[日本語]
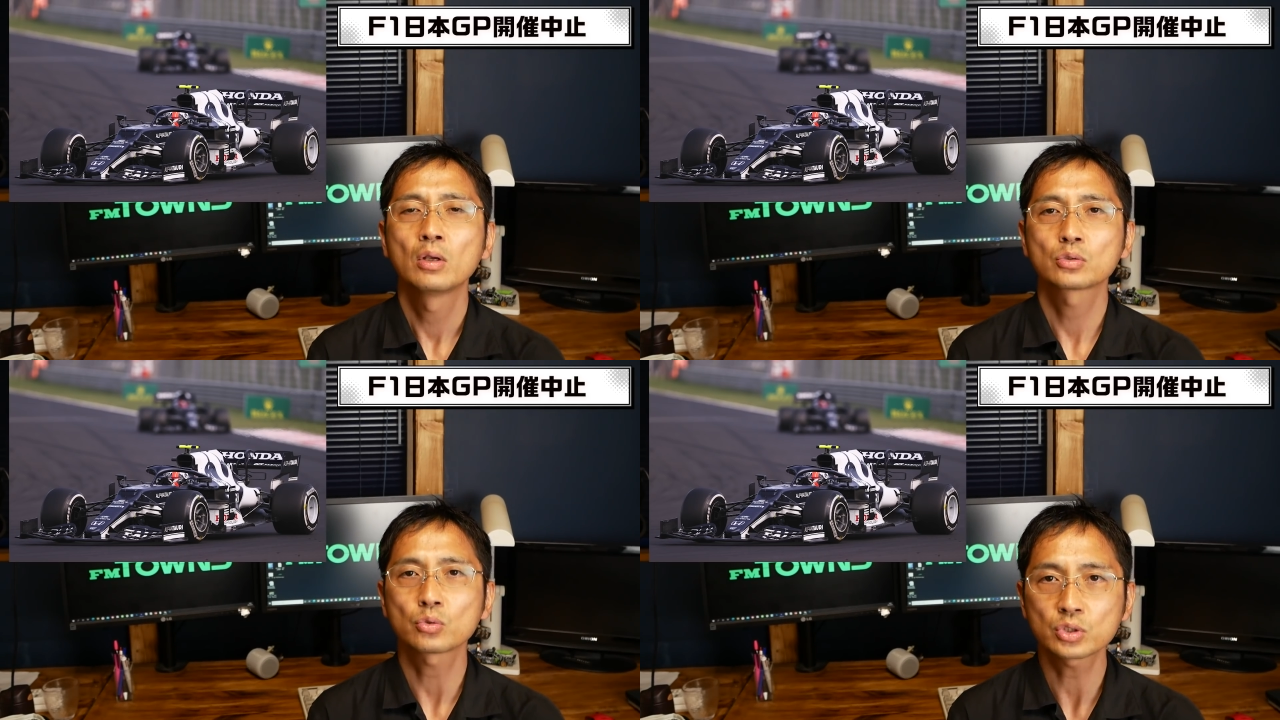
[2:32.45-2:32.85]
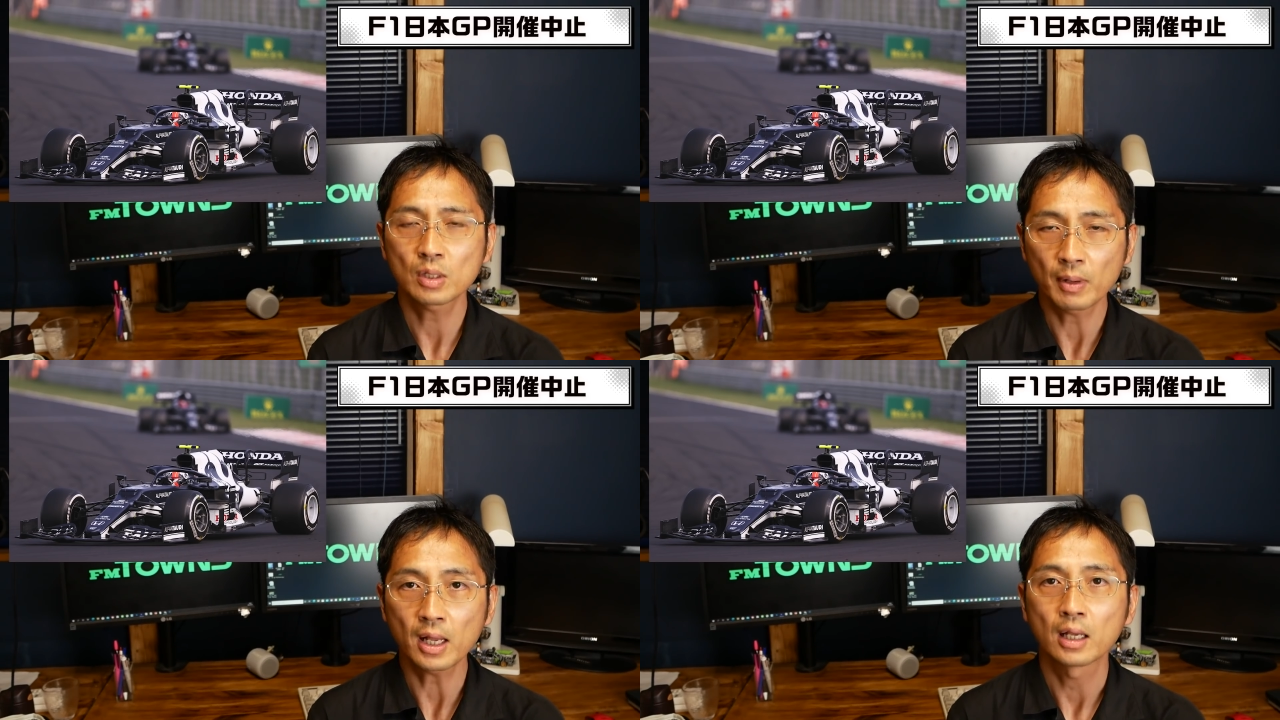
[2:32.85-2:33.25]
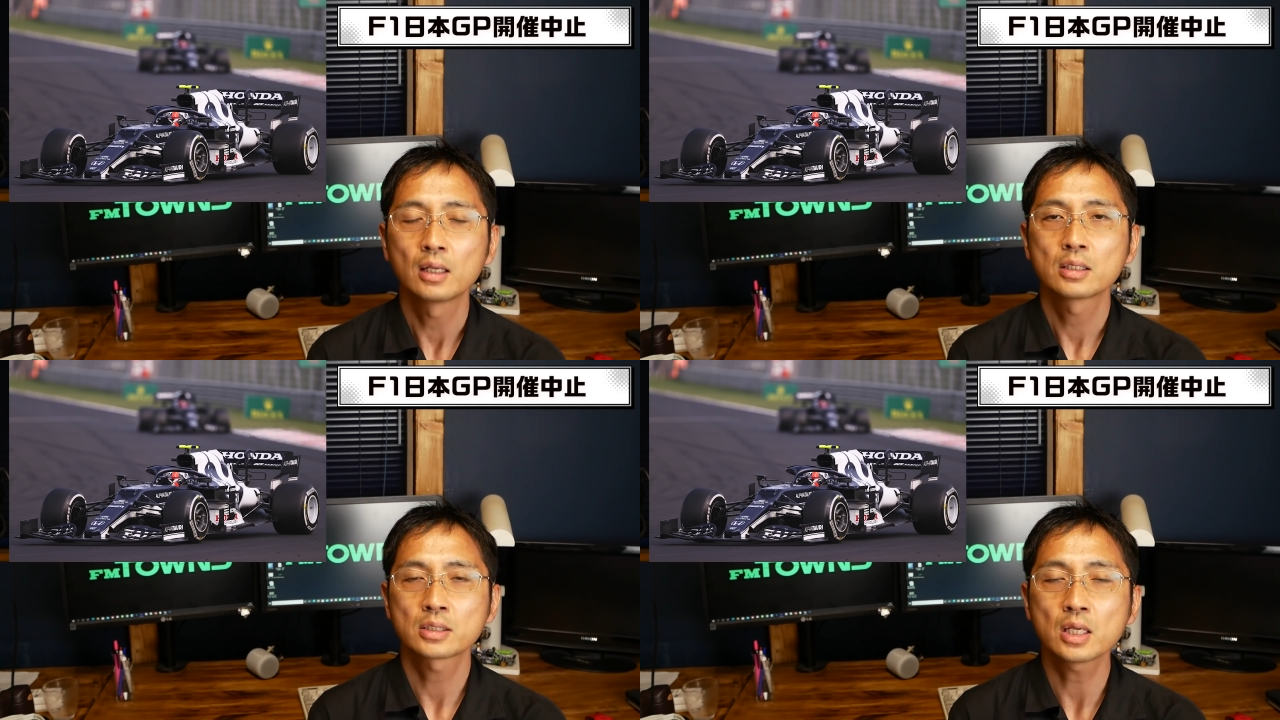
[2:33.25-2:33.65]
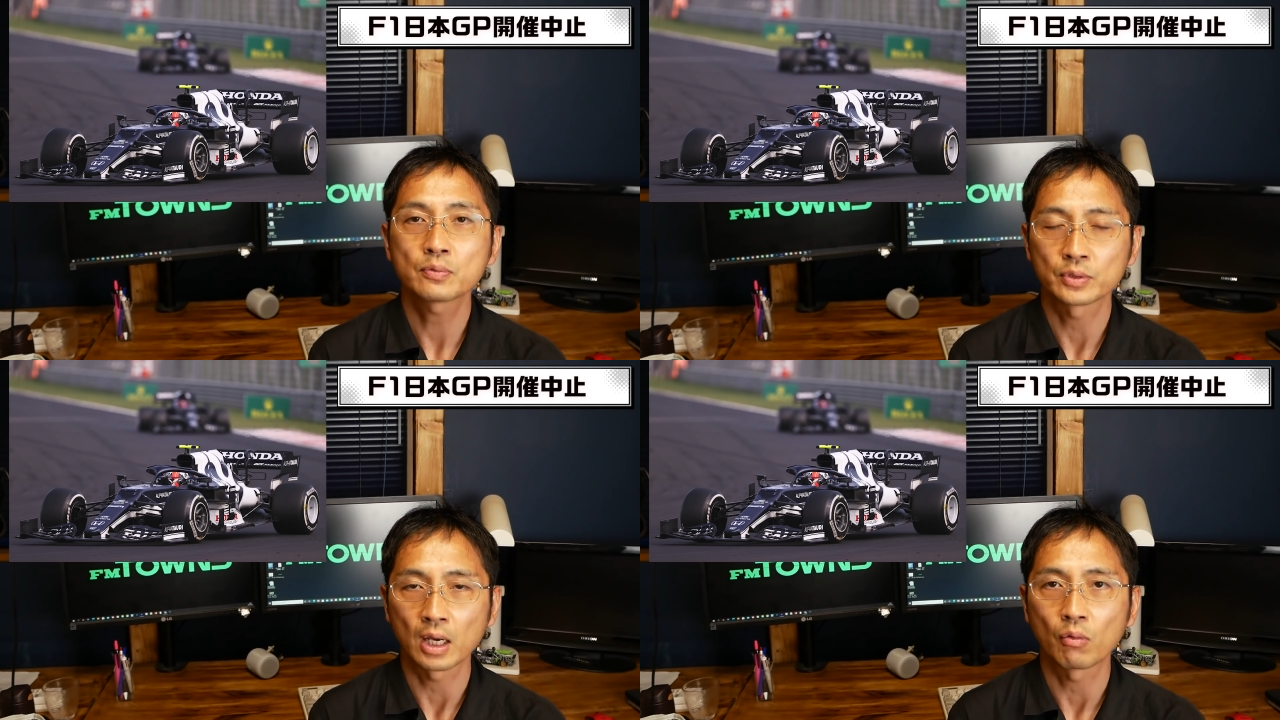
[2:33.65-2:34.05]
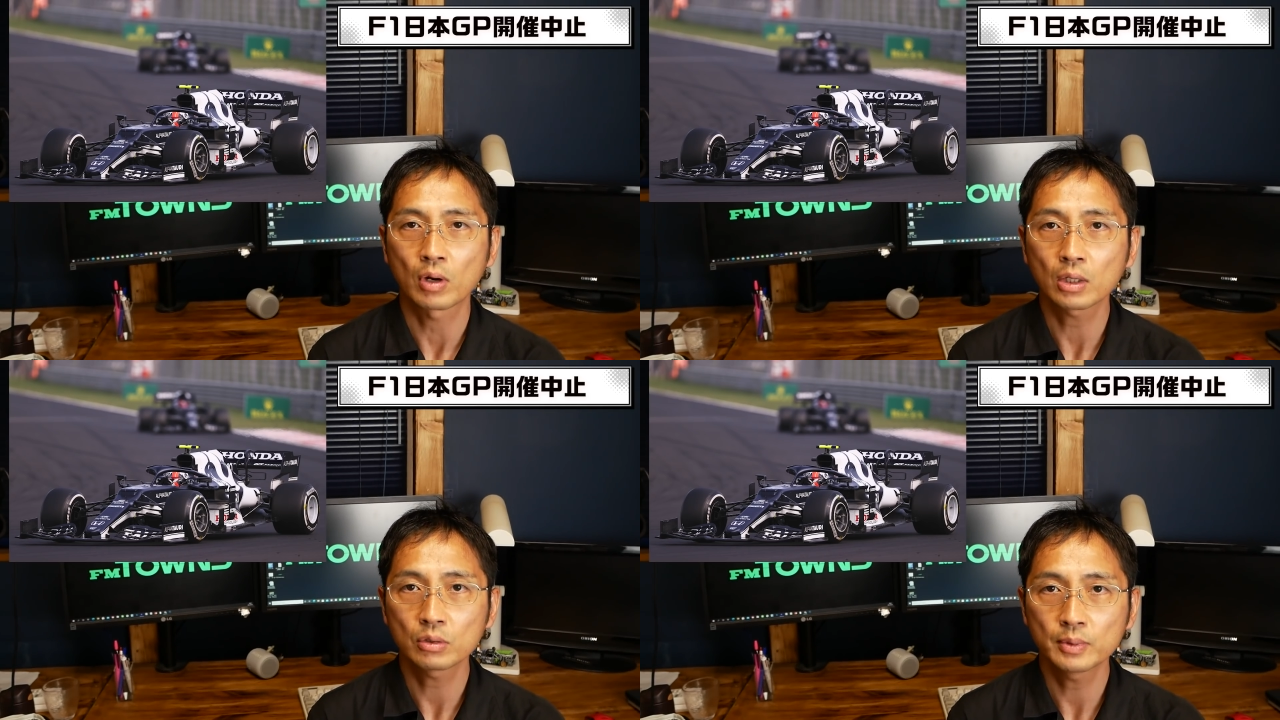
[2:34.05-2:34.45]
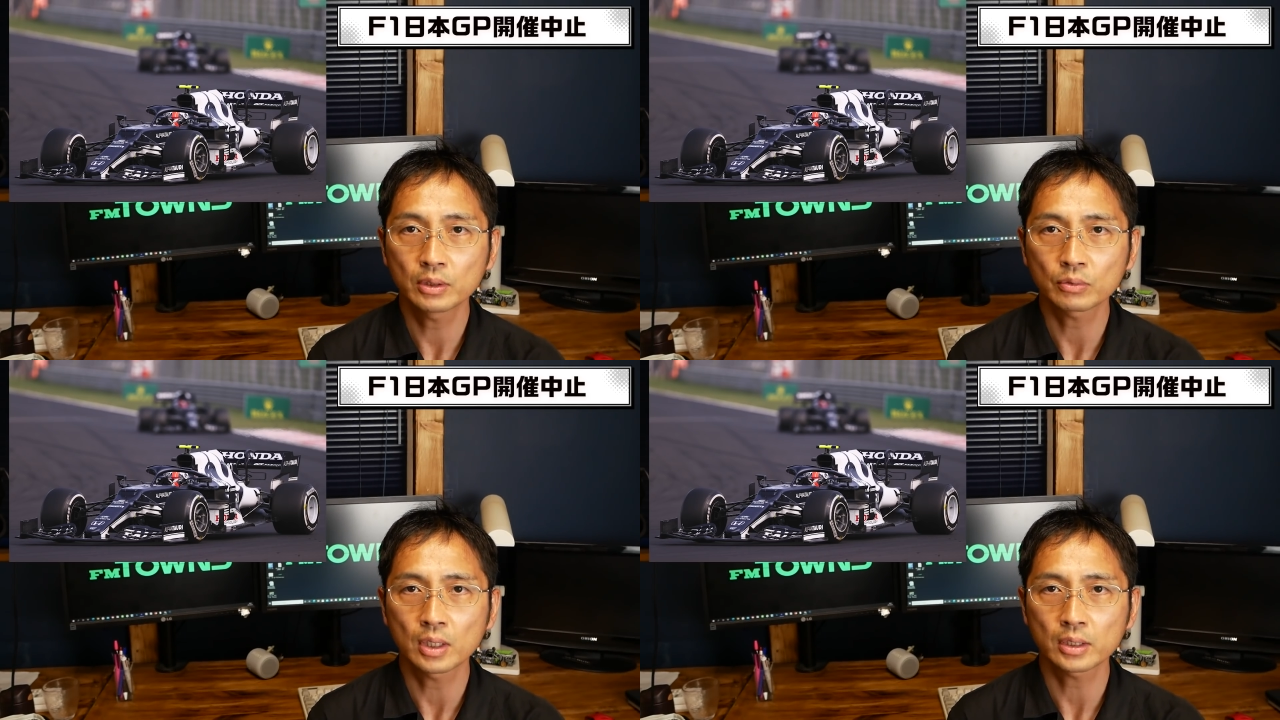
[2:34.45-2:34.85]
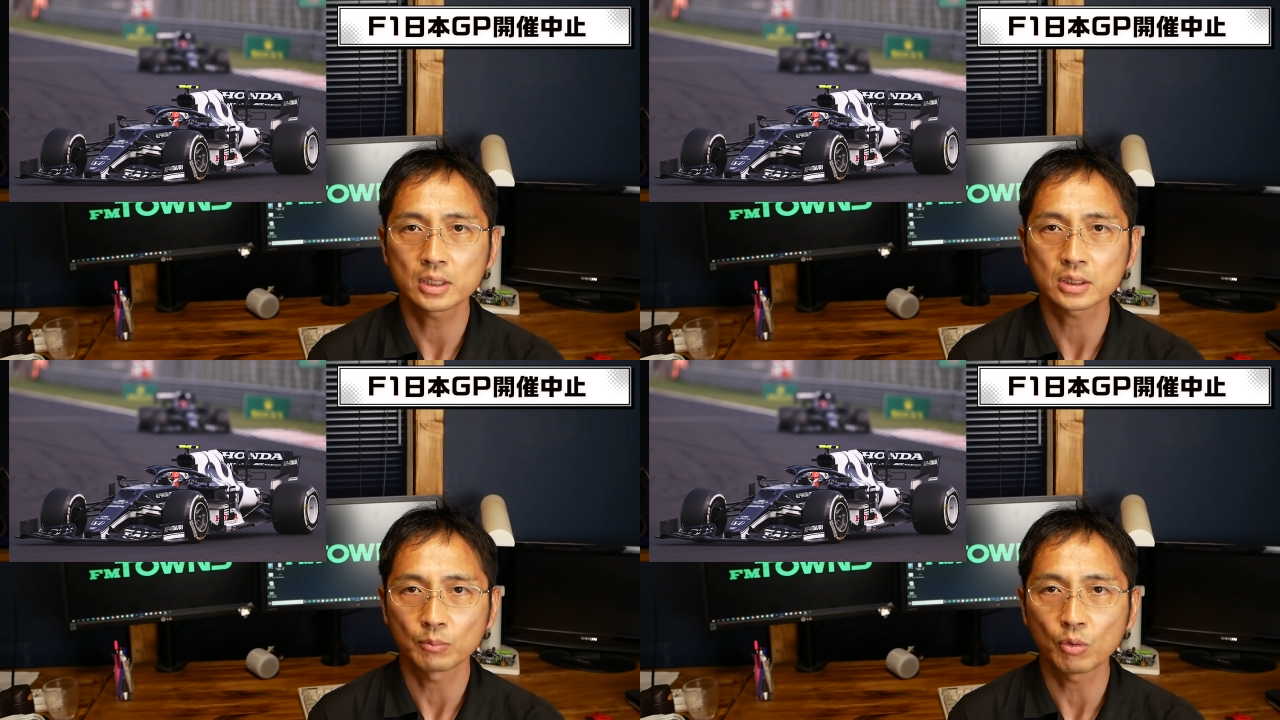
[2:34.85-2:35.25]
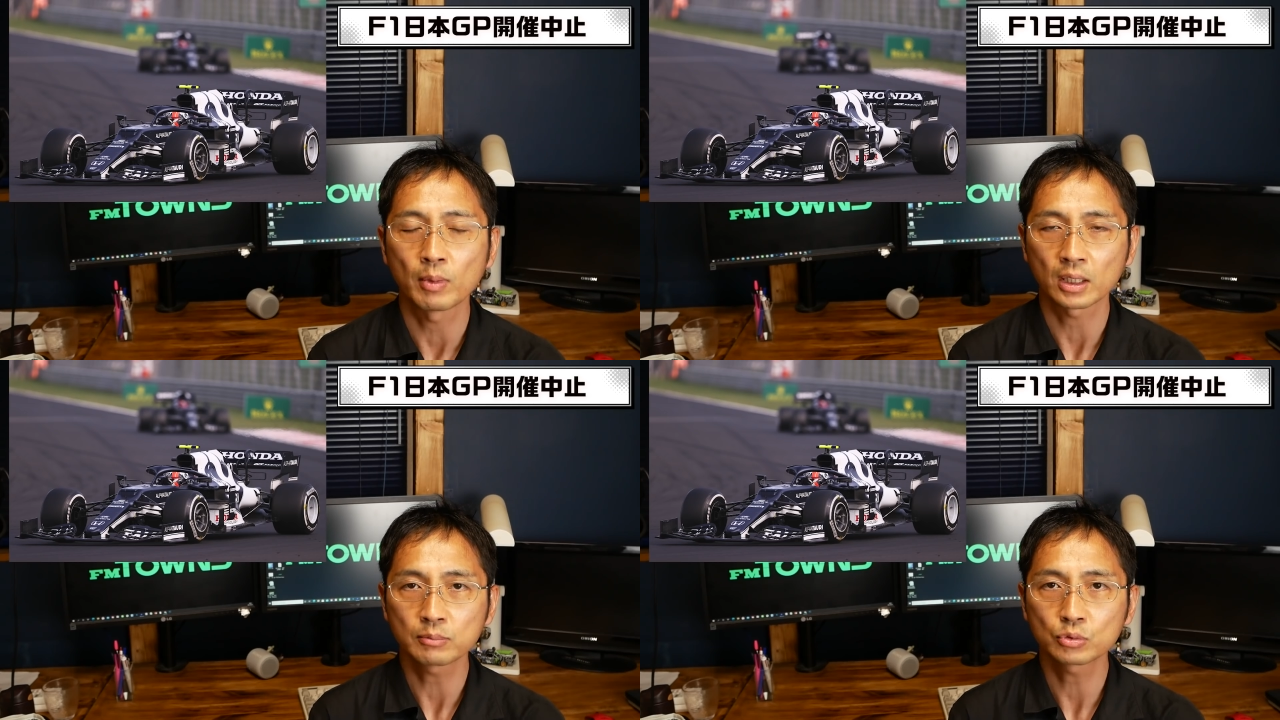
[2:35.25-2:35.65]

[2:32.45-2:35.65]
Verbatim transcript: そうすれば政府や他のイベント関係者も学